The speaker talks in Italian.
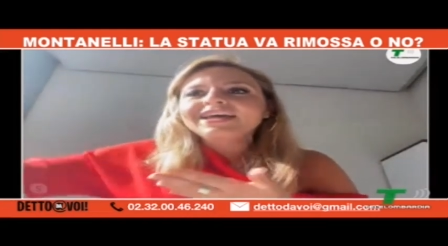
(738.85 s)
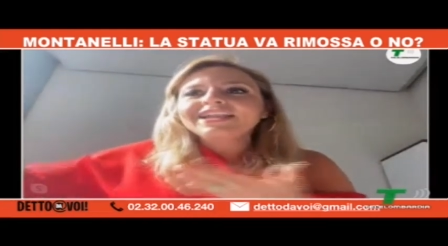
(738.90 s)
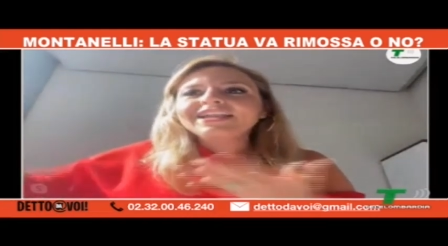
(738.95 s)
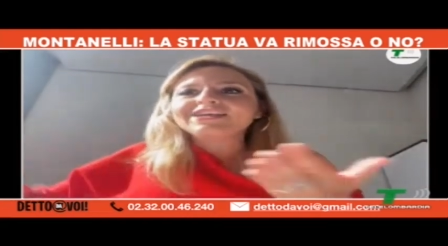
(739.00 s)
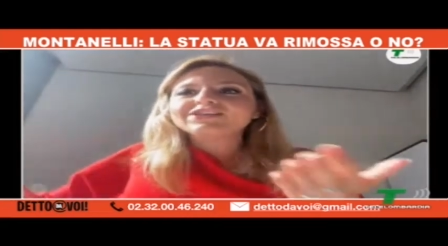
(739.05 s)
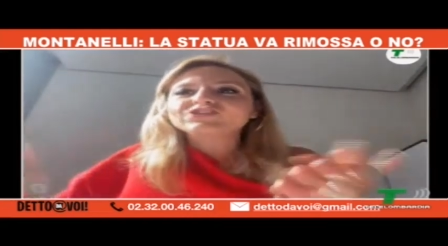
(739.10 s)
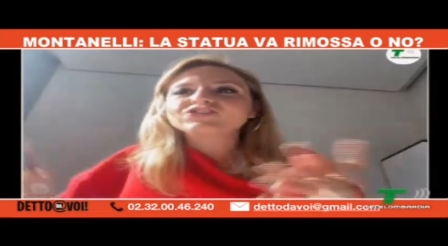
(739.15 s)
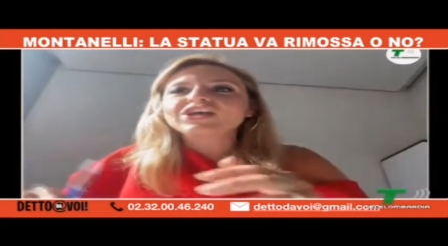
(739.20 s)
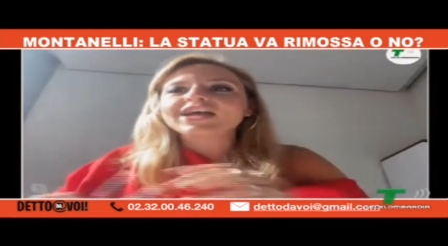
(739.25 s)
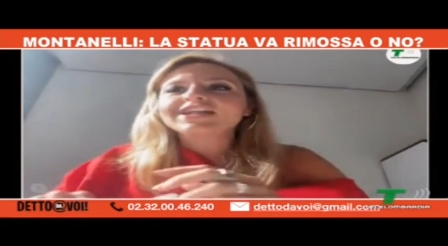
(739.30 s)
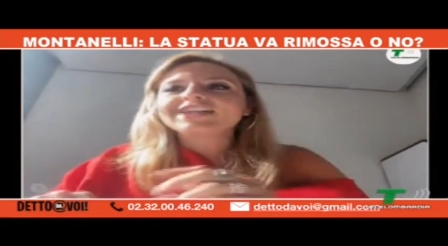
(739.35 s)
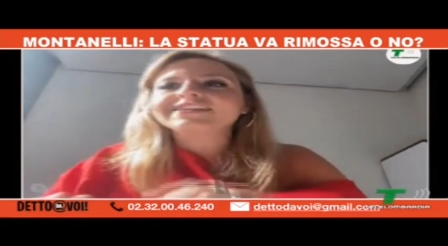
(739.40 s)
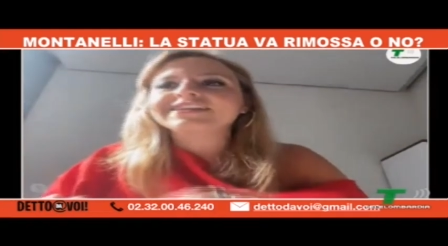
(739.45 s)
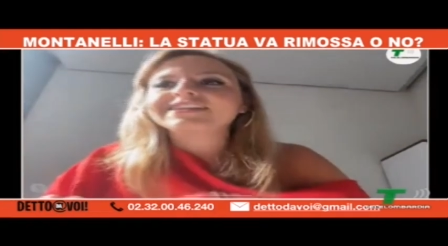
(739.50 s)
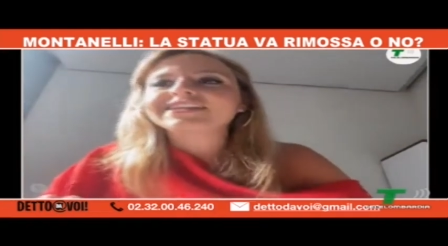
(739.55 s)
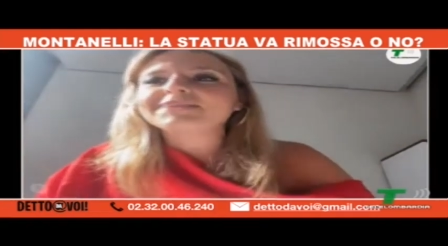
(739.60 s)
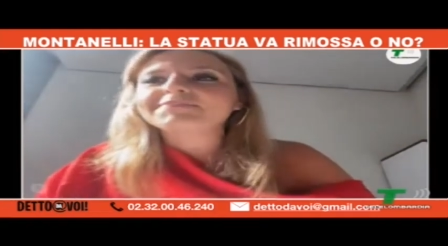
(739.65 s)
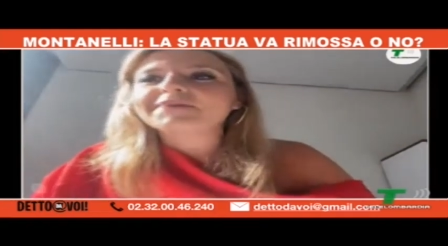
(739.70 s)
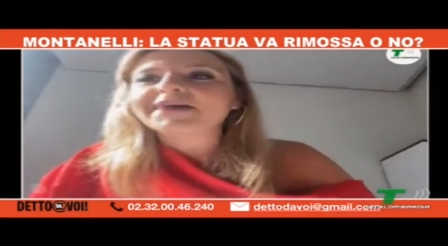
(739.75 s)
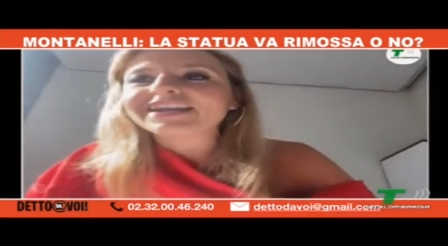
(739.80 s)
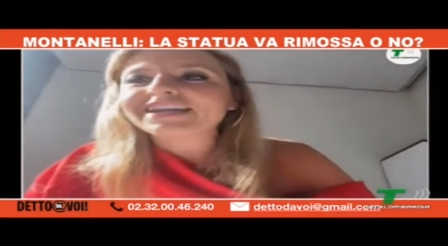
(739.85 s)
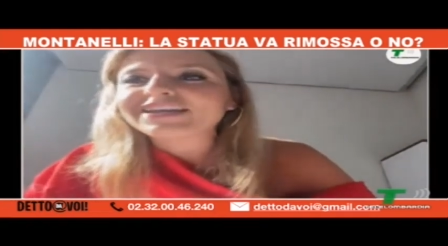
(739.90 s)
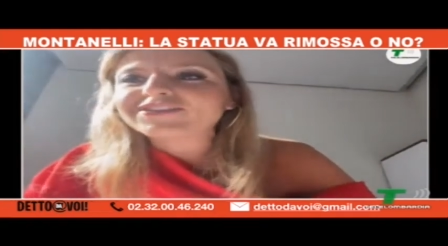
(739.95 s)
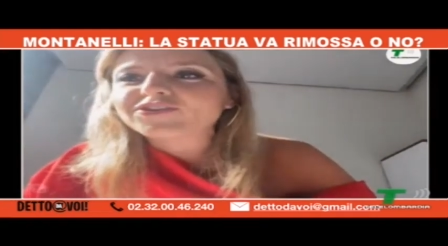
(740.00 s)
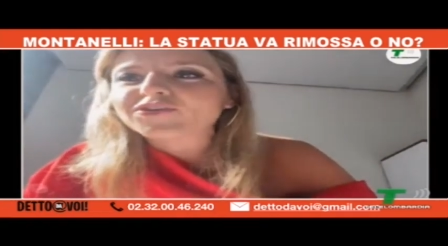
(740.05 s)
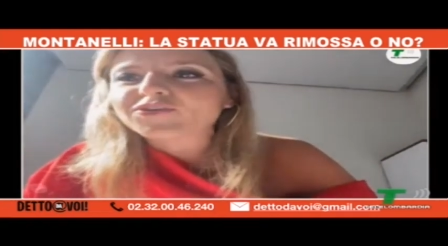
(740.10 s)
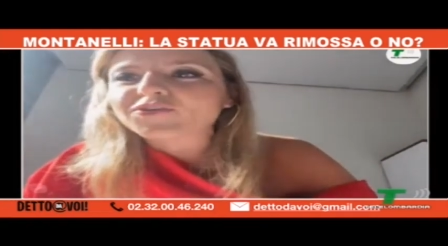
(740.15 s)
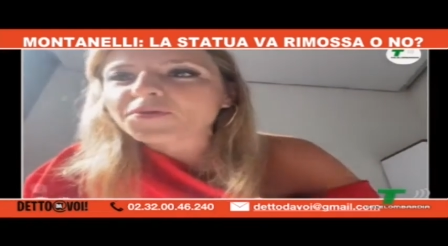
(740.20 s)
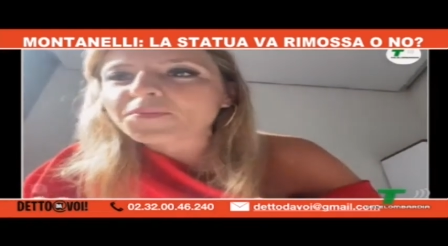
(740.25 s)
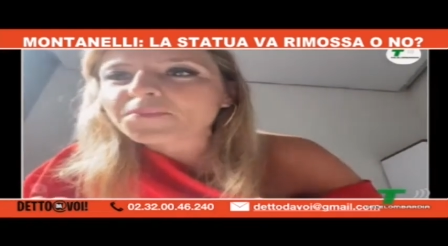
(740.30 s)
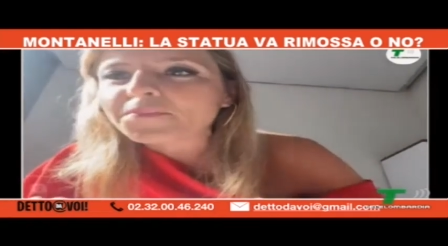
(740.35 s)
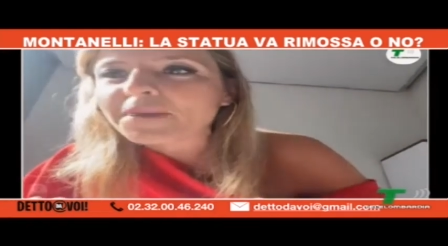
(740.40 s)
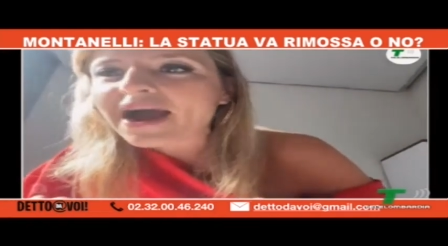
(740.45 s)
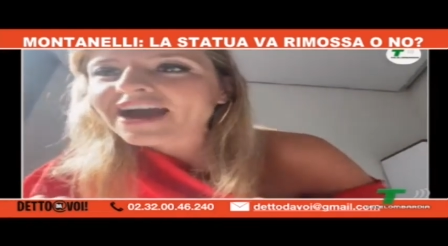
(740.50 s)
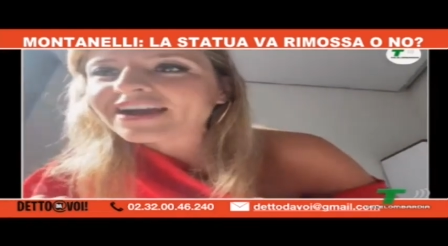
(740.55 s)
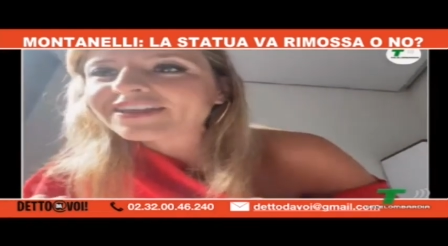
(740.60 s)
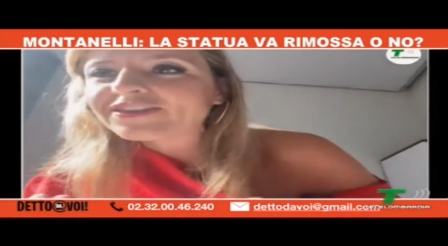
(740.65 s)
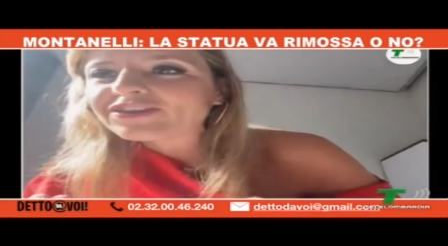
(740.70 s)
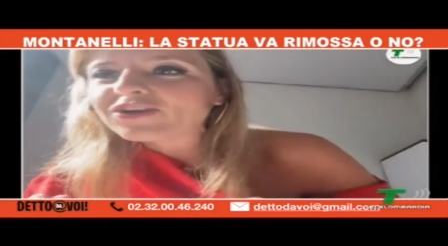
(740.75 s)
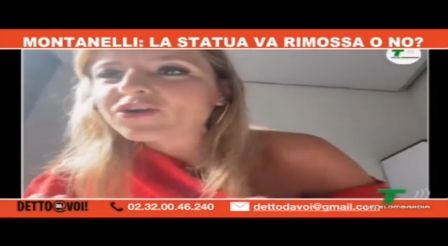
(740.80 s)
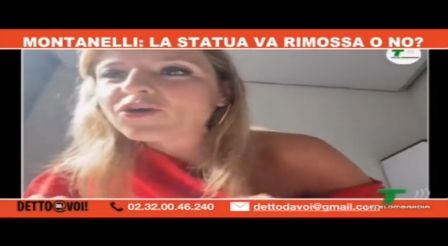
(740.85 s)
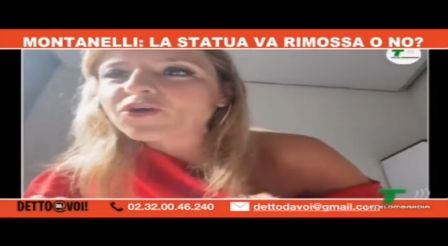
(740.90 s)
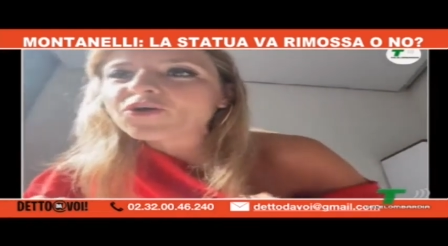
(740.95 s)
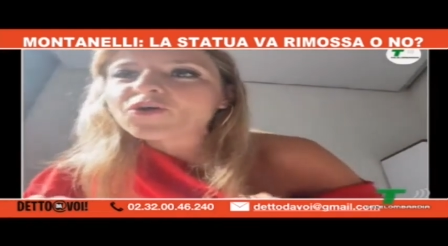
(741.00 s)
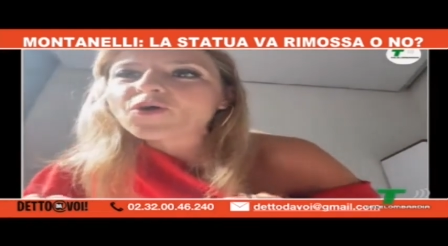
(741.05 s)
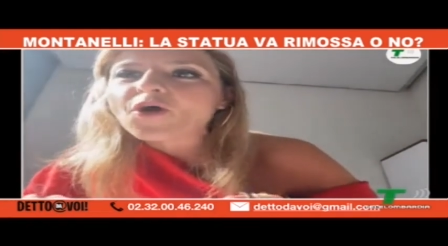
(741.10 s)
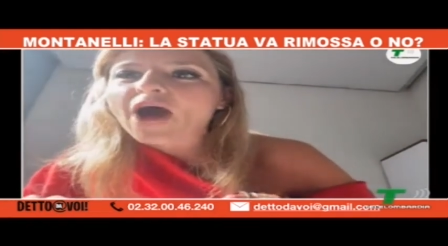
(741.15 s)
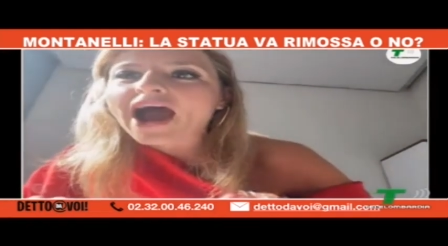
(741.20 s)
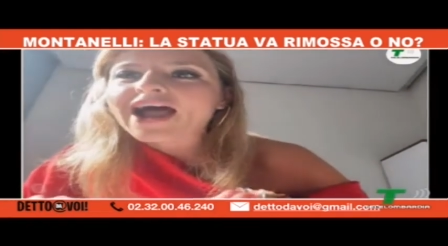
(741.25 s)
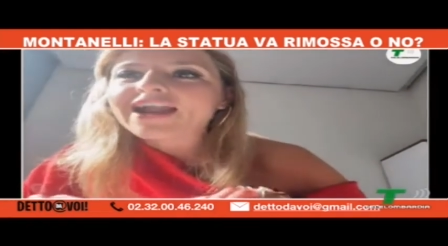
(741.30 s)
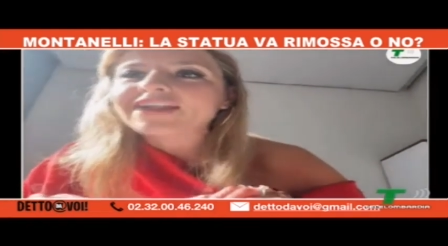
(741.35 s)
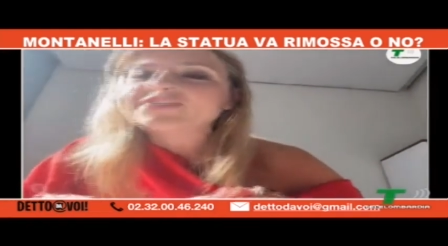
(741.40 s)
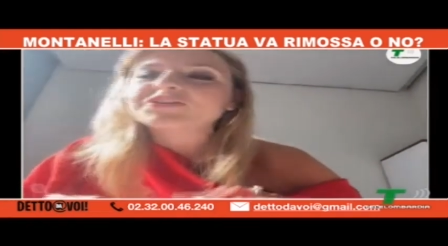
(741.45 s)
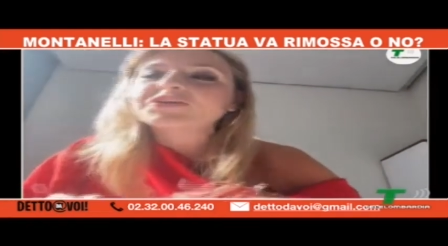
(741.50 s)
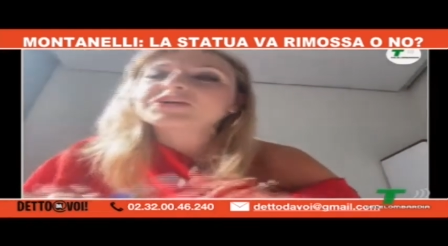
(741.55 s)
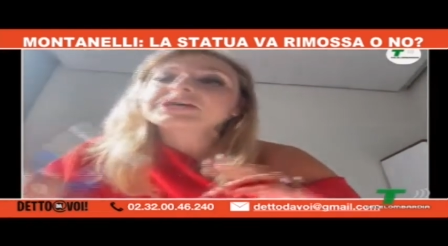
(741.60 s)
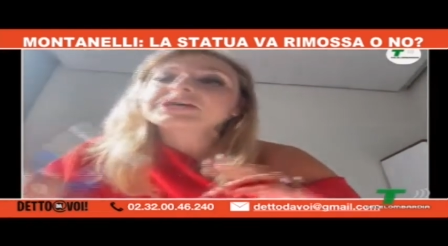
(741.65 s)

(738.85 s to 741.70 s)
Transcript: le scelte del marito, compagno o altro.